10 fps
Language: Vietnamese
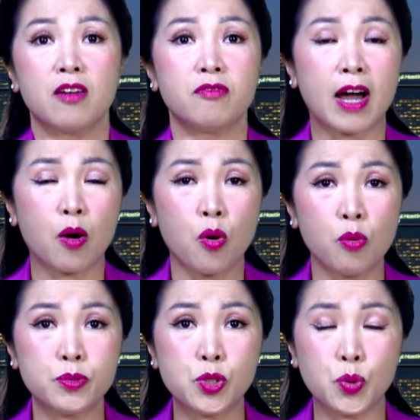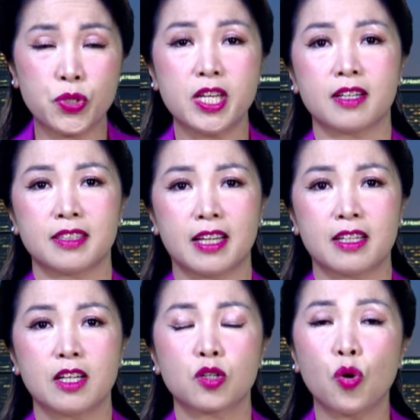vào hôm Chủ nhật nè
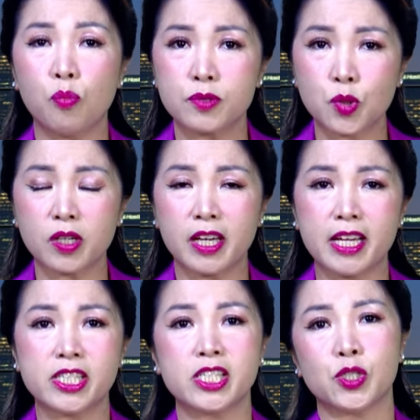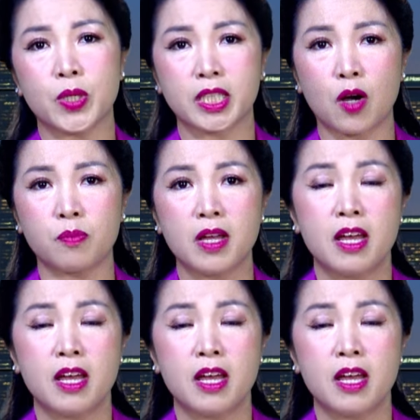cũng xuất hiện trên truyền thông.